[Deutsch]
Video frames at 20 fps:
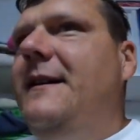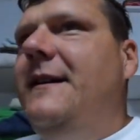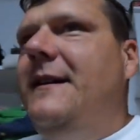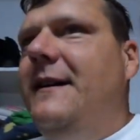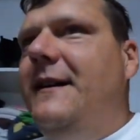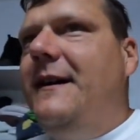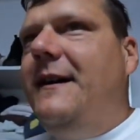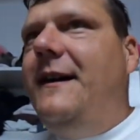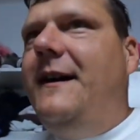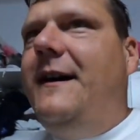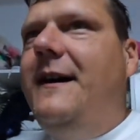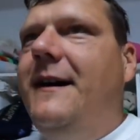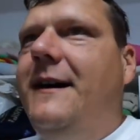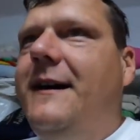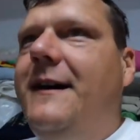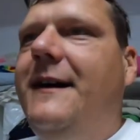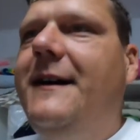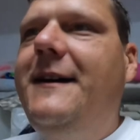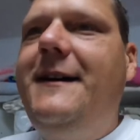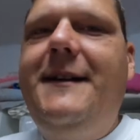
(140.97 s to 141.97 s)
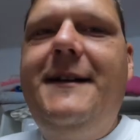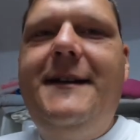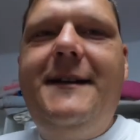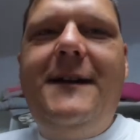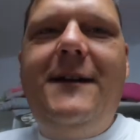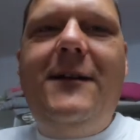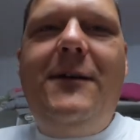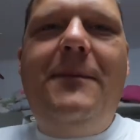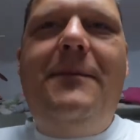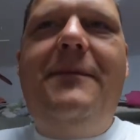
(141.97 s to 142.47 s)
Ah,
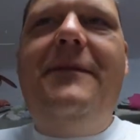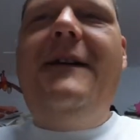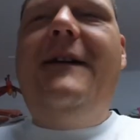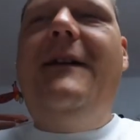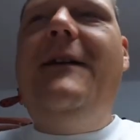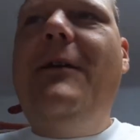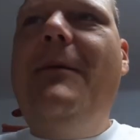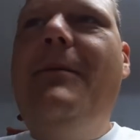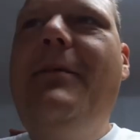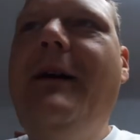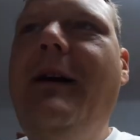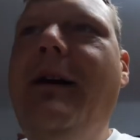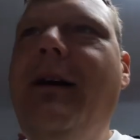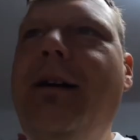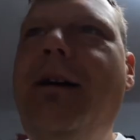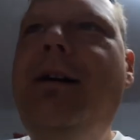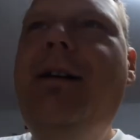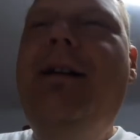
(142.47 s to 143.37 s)
der Opfer, Opfer,